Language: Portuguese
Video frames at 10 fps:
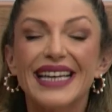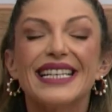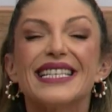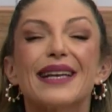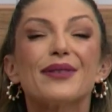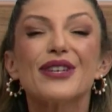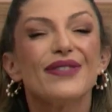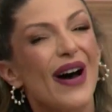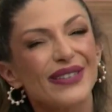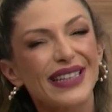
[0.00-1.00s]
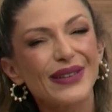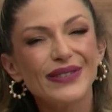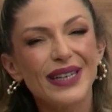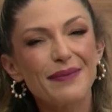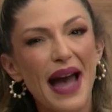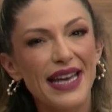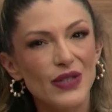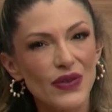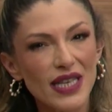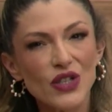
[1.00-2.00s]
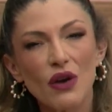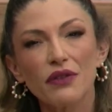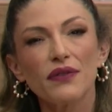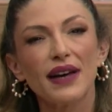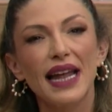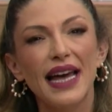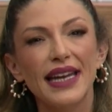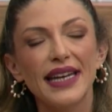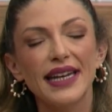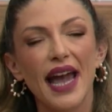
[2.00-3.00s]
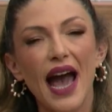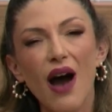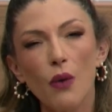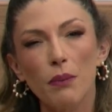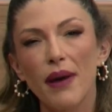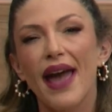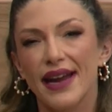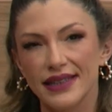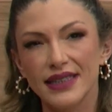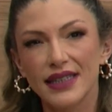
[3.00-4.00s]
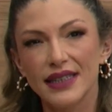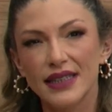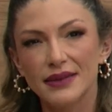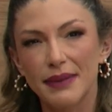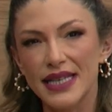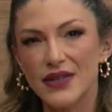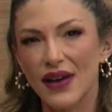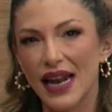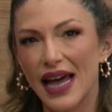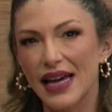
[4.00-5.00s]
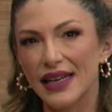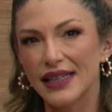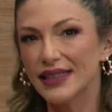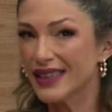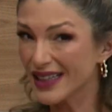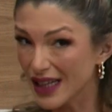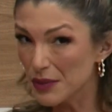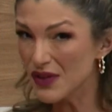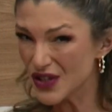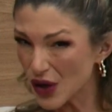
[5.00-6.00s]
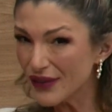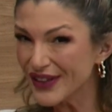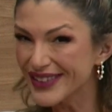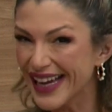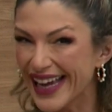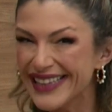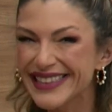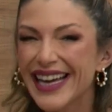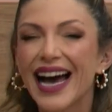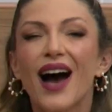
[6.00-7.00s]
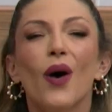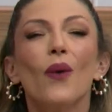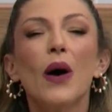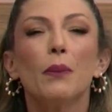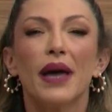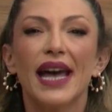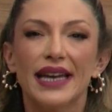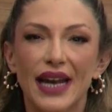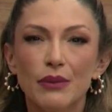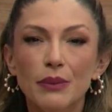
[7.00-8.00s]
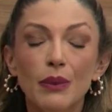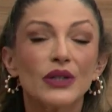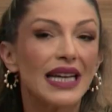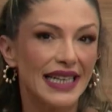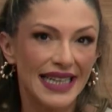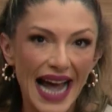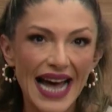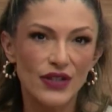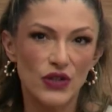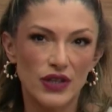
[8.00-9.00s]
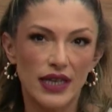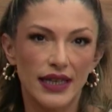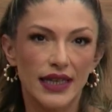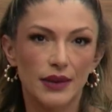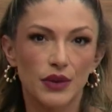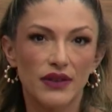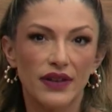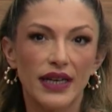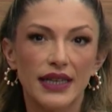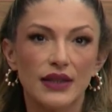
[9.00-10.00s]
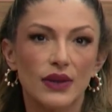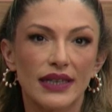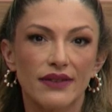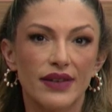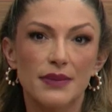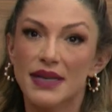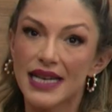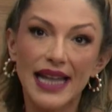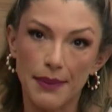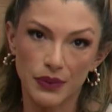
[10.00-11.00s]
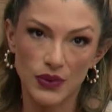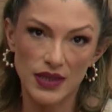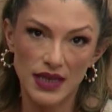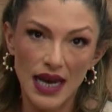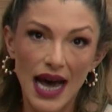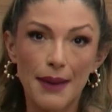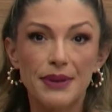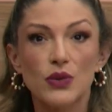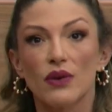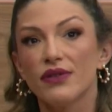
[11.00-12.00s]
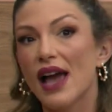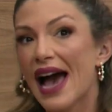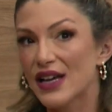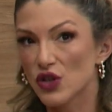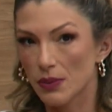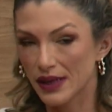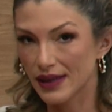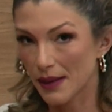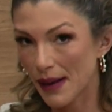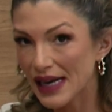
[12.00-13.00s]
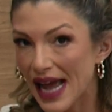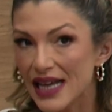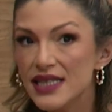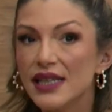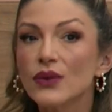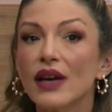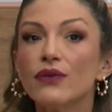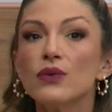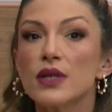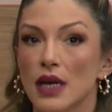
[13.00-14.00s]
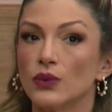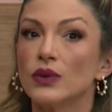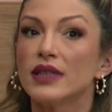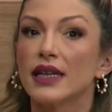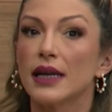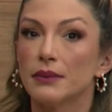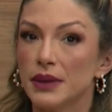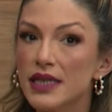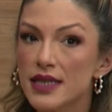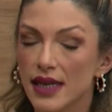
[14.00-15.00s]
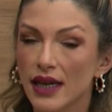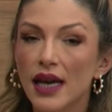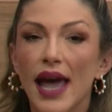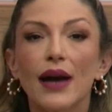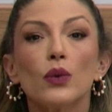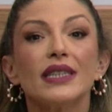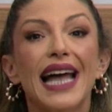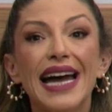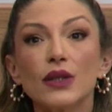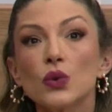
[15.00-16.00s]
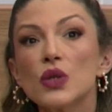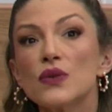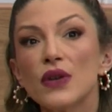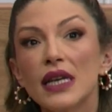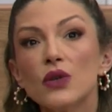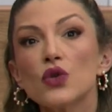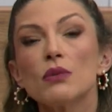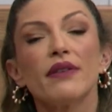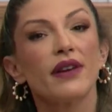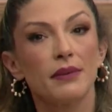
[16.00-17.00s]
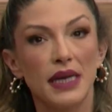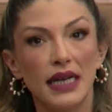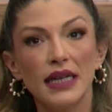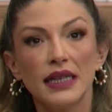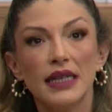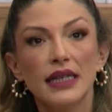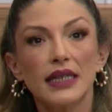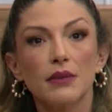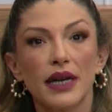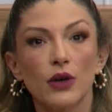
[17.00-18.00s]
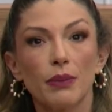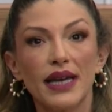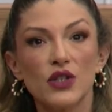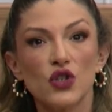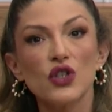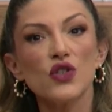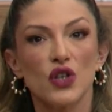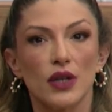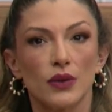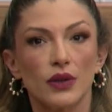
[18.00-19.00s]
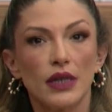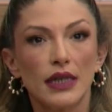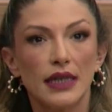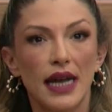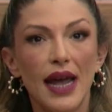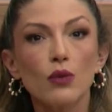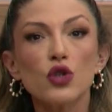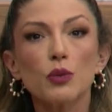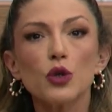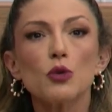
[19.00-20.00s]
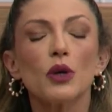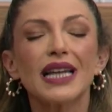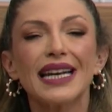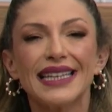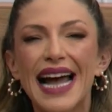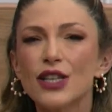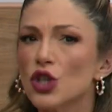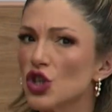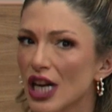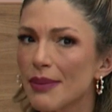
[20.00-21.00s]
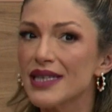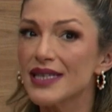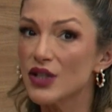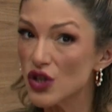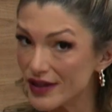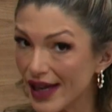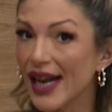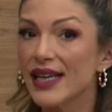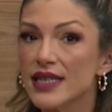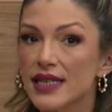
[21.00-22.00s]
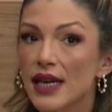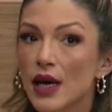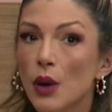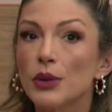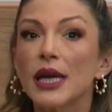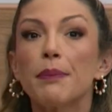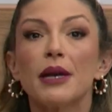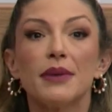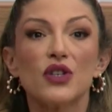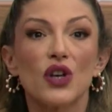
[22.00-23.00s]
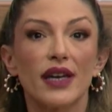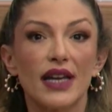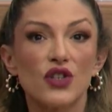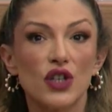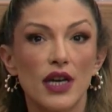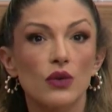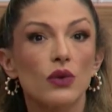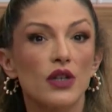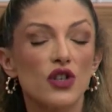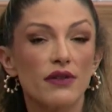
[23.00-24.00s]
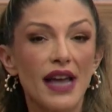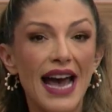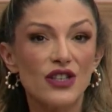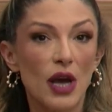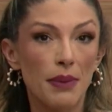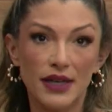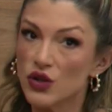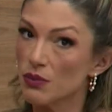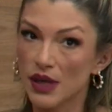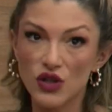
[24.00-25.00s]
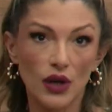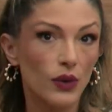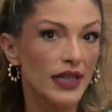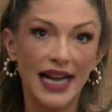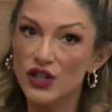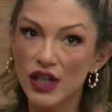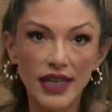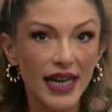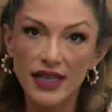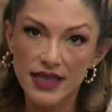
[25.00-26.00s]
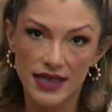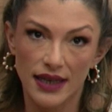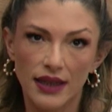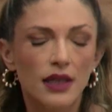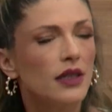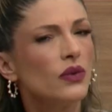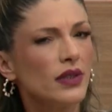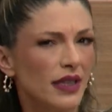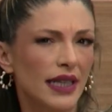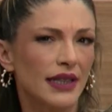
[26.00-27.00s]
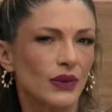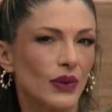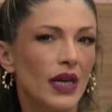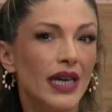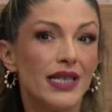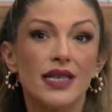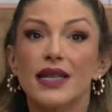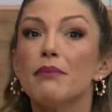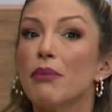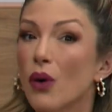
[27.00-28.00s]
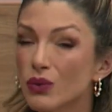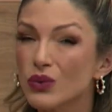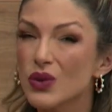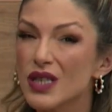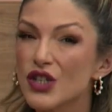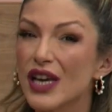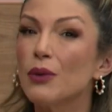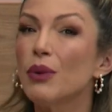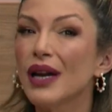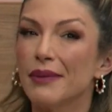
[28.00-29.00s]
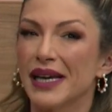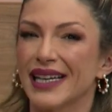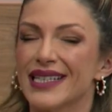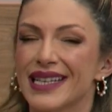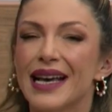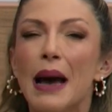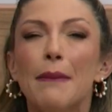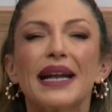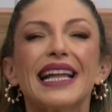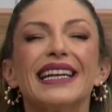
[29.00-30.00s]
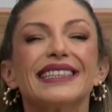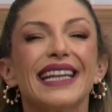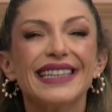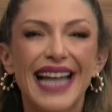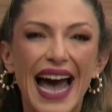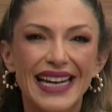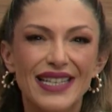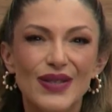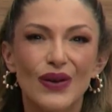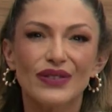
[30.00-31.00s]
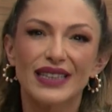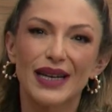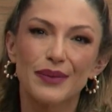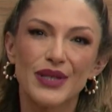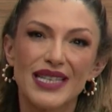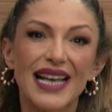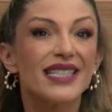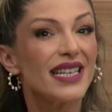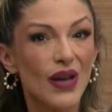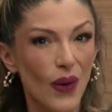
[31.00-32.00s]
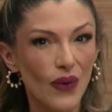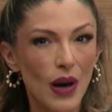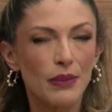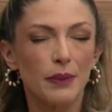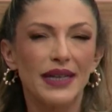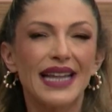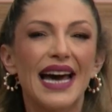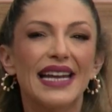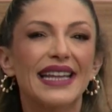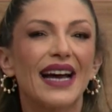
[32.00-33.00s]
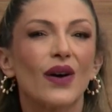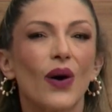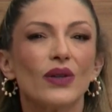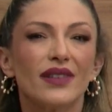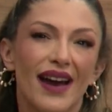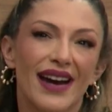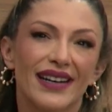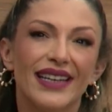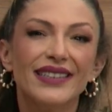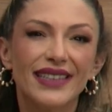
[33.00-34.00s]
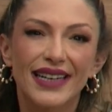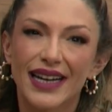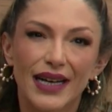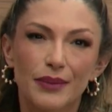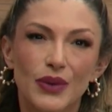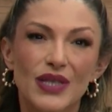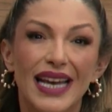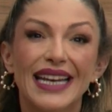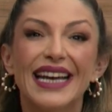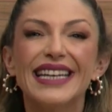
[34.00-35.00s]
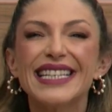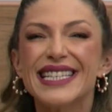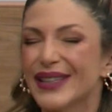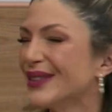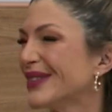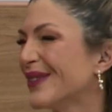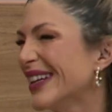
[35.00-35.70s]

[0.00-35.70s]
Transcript: Estamos de volta com Ver Mais. Você já ouviu falar em au pair? Mas falar intercâmbio você já ouviu, né? O au pair é uma modalidade de intercâmbio que vem ganhando cada vez mais adeptos. A pessoa viaja para trabalhar, sendo que a função do intercambista é cuidar dos filhos de uma família que mora no país de destino. Né? É um tipo de modalidade que gera bastante interesse, porque permite ganhar dinheiro durante a viagem, aparentemente é cuidar de criança. No entanto, existem pontos que geram polêmicas. Para dar detalhes, convidamos a CEO, proprietária da Goldair Intercâmbios, a Eliana Silva.